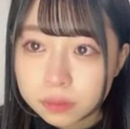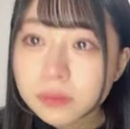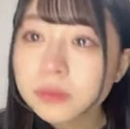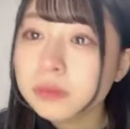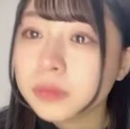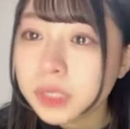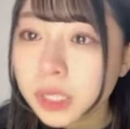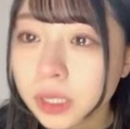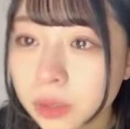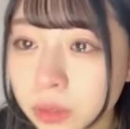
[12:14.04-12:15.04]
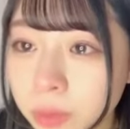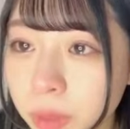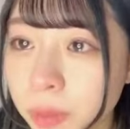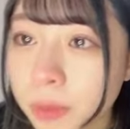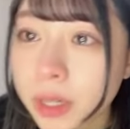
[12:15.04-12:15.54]
うんシャラのルームで
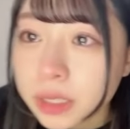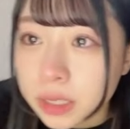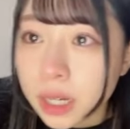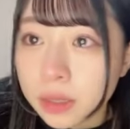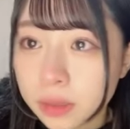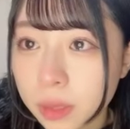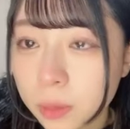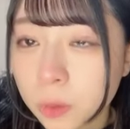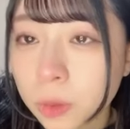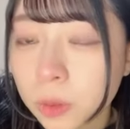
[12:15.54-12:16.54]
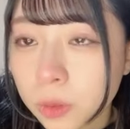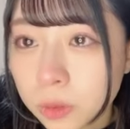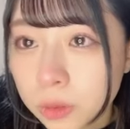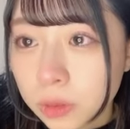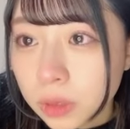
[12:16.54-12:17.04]
見ましたでも
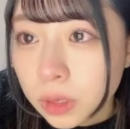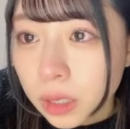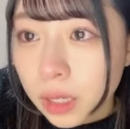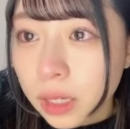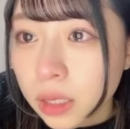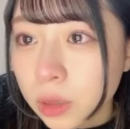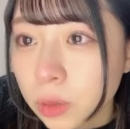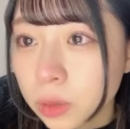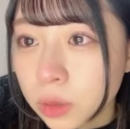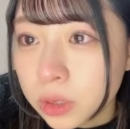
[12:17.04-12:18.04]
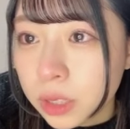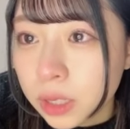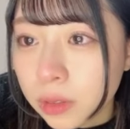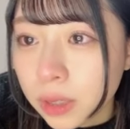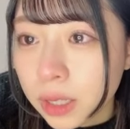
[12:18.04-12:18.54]
花のこと好きっ
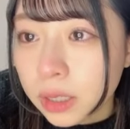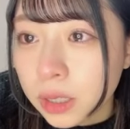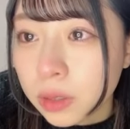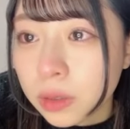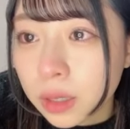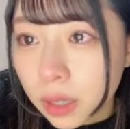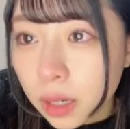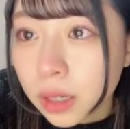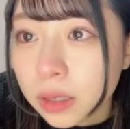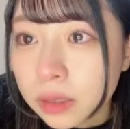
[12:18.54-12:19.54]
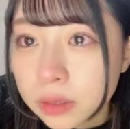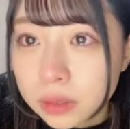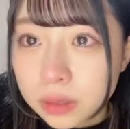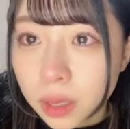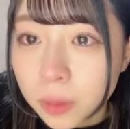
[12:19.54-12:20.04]
て分かってるから
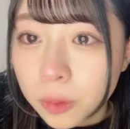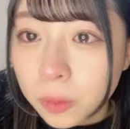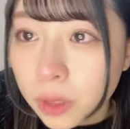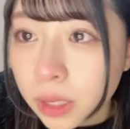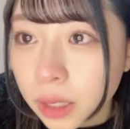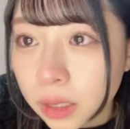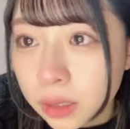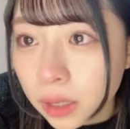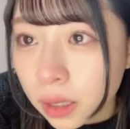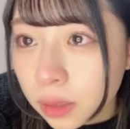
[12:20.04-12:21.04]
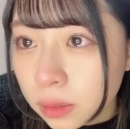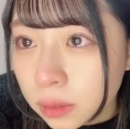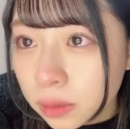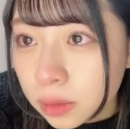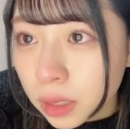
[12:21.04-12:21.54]
何も思わなかった
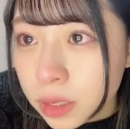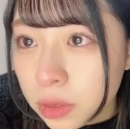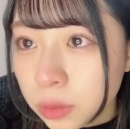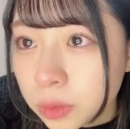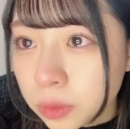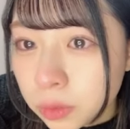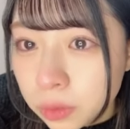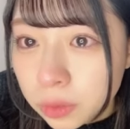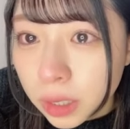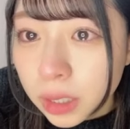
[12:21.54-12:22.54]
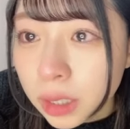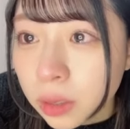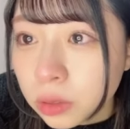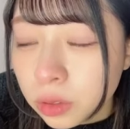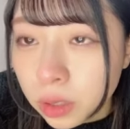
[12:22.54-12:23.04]
大丈夫花が
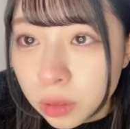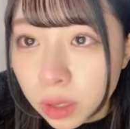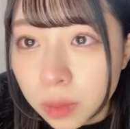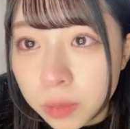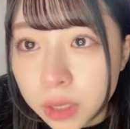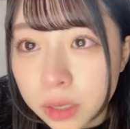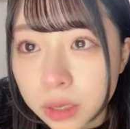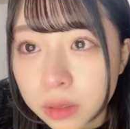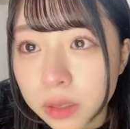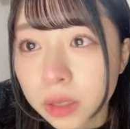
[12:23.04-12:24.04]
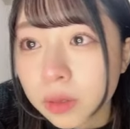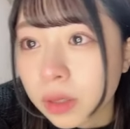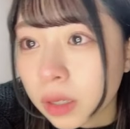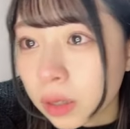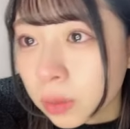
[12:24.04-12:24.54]
映ってるから見に行ってくれたの
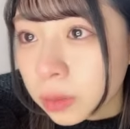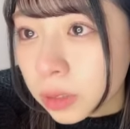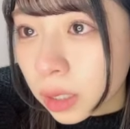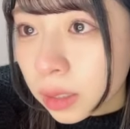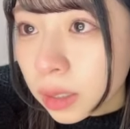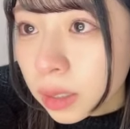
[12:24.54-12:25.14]
かなって思った